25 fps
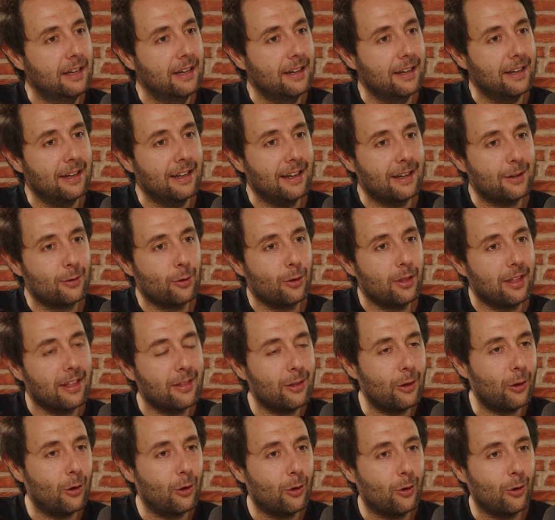y
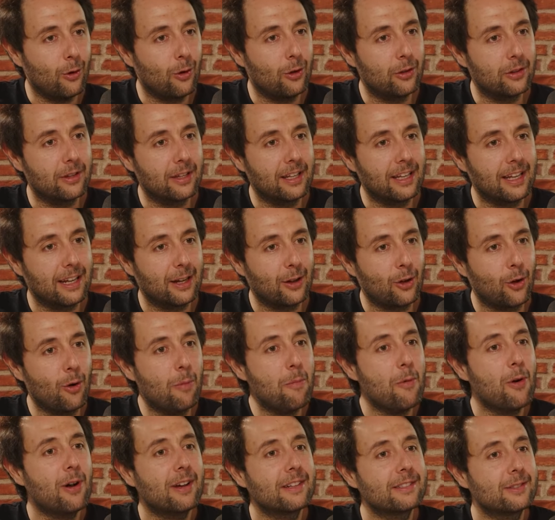asociándolo con
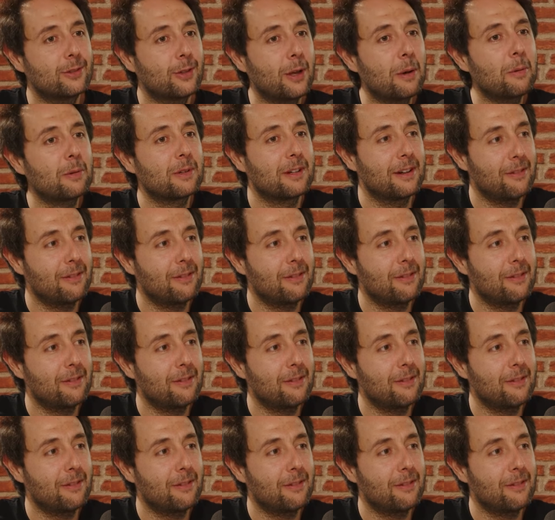cómo gestionamos